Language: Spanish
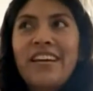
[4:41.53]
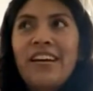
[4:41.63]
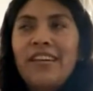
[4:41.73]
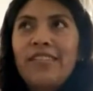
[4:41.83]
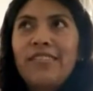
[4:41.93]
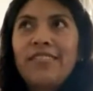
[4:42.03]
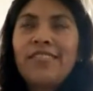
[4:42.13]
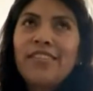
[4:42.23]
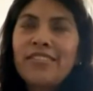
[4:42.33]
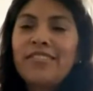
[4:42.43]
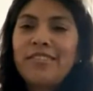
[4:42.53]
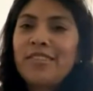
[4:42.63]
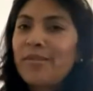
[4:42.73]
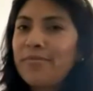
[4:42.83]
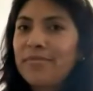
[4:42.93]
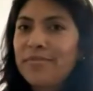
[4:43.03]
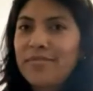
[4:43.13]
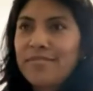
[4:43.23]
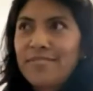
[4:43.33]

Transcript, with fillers: ah, necesitamos